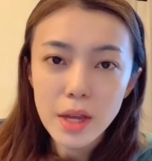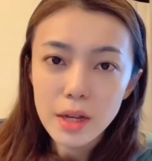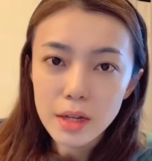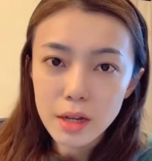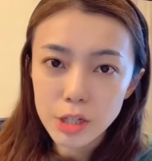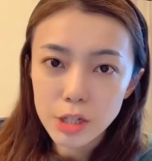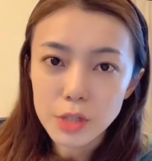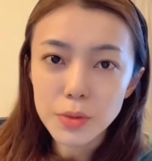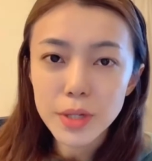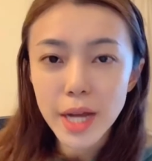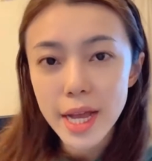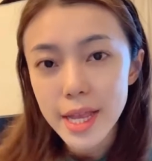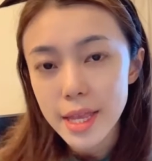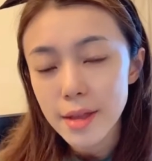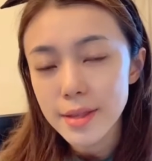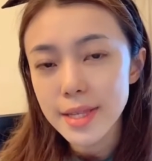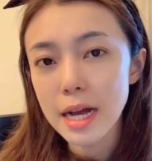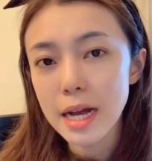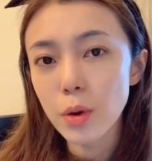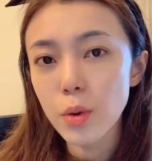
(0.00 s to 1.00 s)
可是我刚刚也
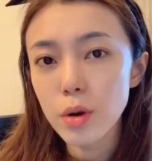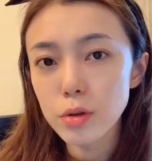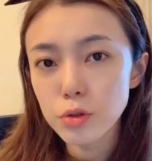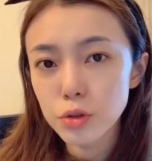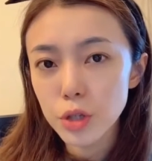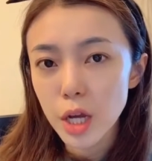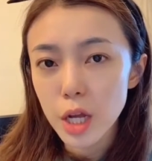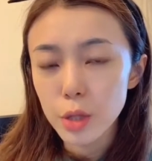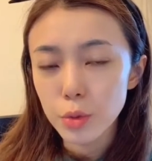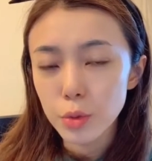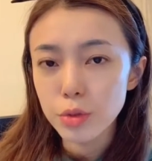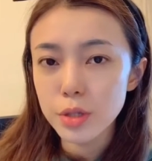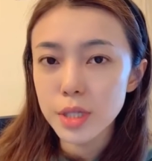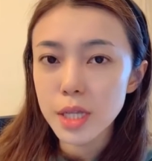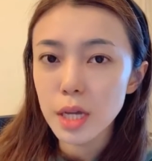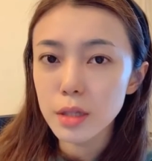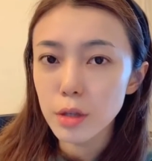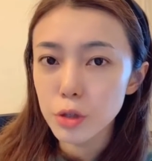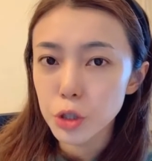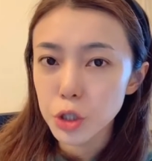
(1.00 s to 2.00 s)
讲过，就是很多学
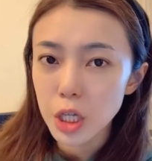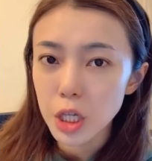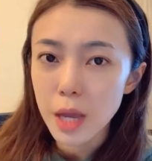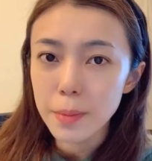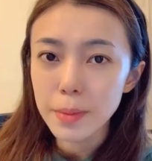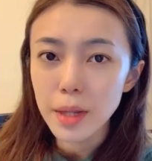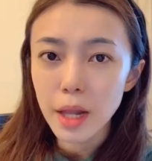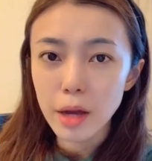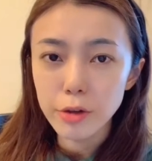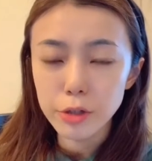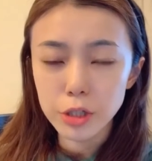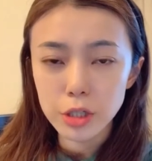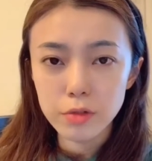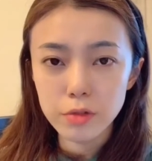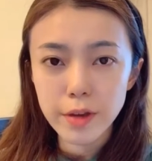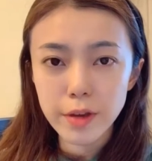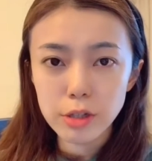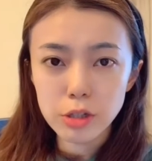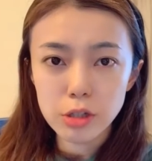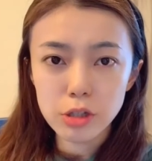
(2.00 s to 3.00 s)
校的 G M 的老师的
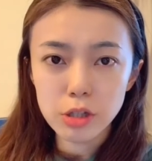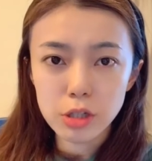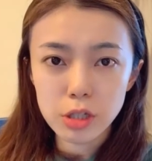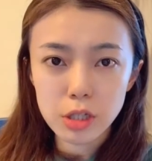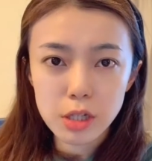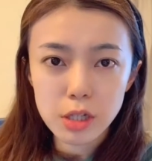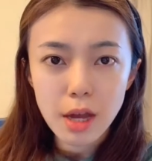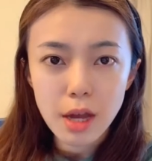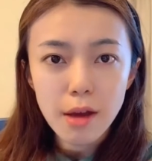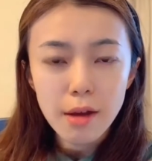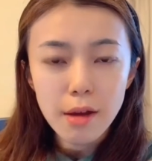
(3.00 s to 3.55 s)
位置是